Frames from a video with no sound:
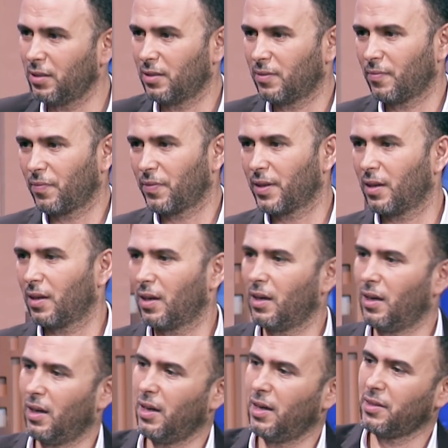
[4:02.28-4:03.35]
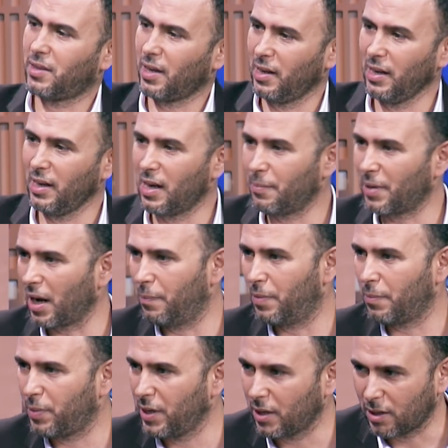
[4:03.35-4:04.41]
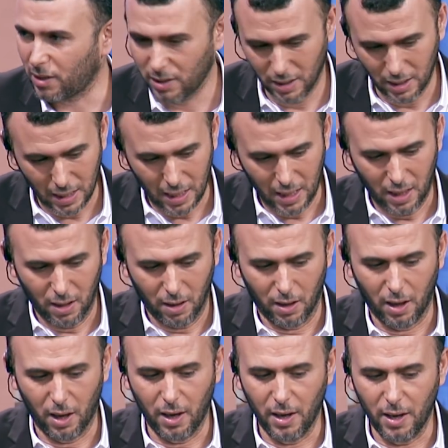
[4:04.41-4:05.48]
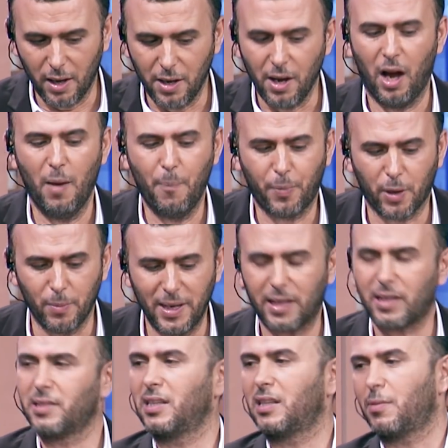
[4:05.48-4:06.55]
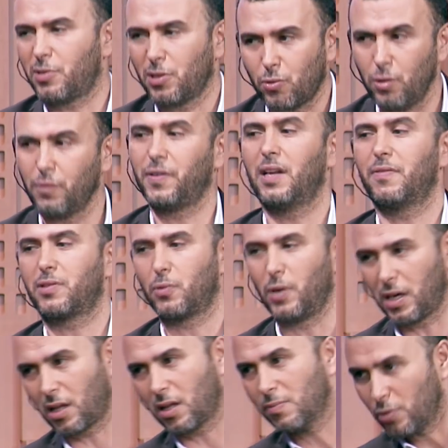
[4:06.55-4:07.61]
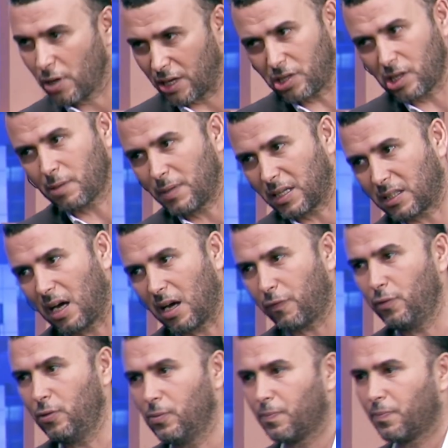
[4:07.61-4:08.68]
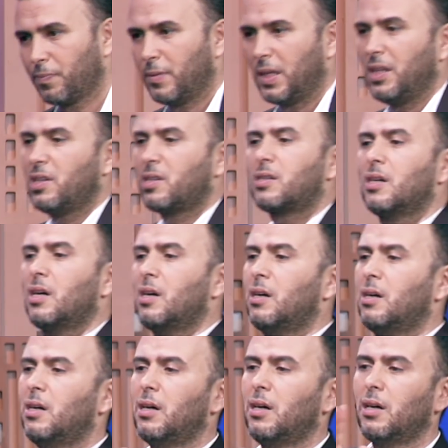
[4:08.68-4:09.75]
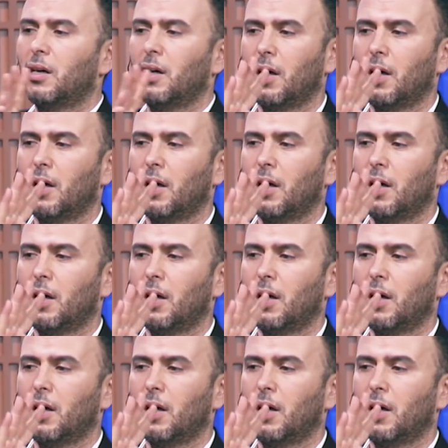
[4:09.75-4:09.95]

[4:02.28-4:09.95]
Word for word: عايشك بك آه دليلة مرحبا بك مرحبا بك آه نحبكم لكن زاد باش نكون في نفس الوقت المنشط ماك تعرفوا أيوه. مانيش آه